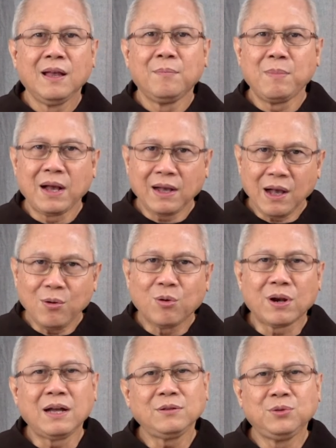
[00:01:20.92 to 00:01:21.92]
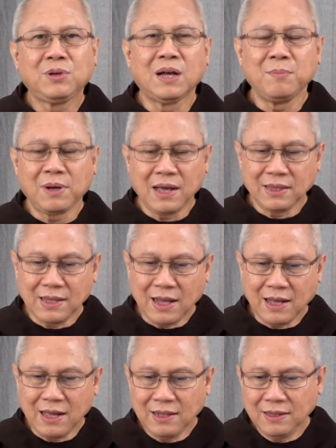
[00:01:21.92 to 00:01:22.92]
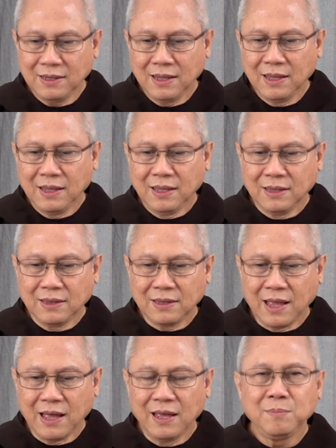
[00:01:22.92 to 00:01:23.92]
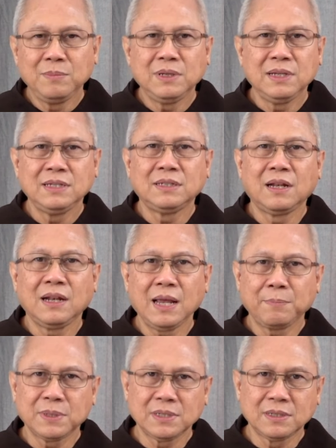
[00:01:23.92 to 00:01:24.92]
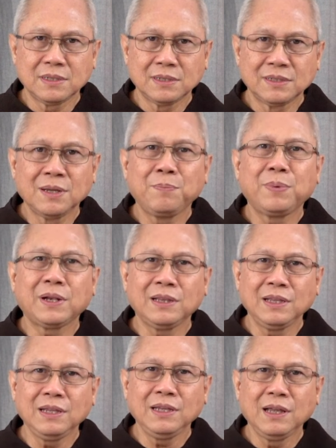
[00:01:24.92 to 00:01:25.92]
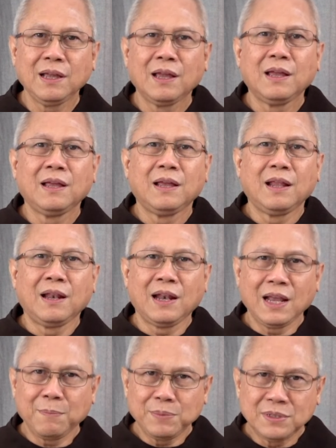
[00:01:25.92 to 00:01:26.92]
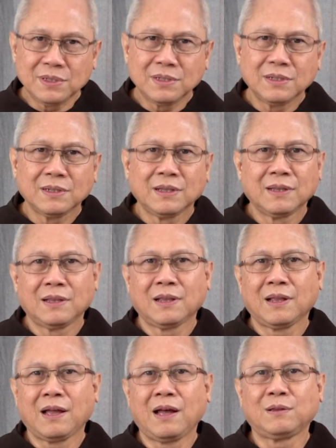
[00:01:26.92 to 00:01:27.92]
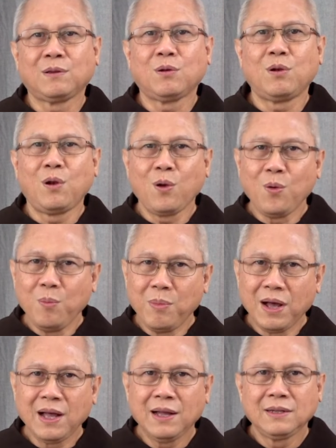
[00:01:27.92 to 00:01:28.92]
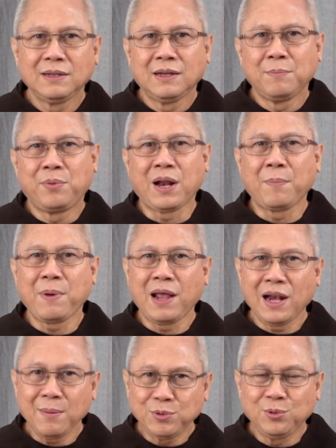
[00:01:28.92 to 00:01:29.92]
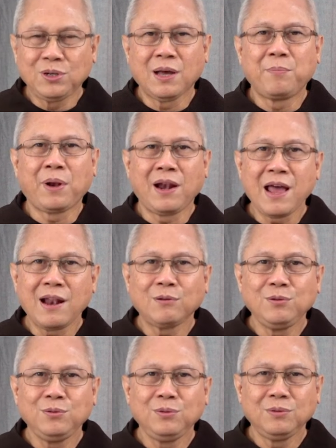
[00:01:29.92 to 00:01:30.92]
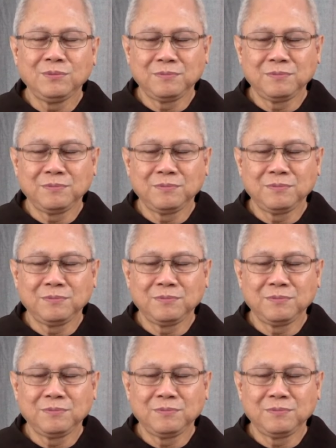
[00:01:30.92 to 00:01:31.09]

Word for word: Maka orang juga mengatakan time is lapse, seperti lapse atau lomba berapa lap sudah berlalu.